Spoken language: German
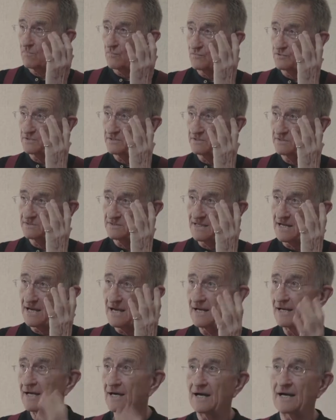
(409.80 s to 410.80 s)
und
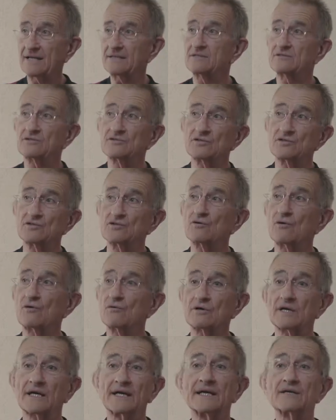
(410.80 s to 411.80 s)
da handelt es sich
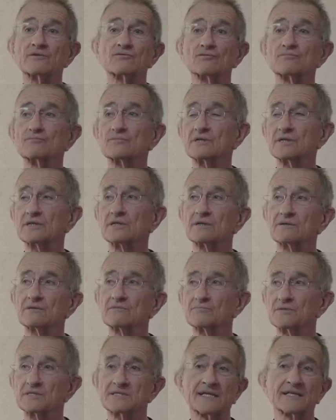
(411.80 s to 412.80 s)
konkret um die,
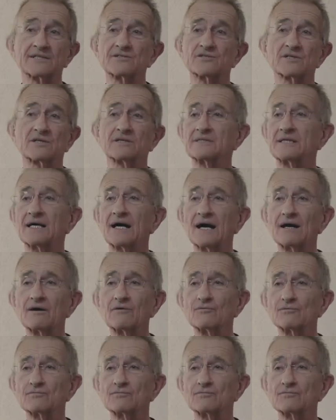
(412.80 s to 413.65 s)
um die 60er Jahre,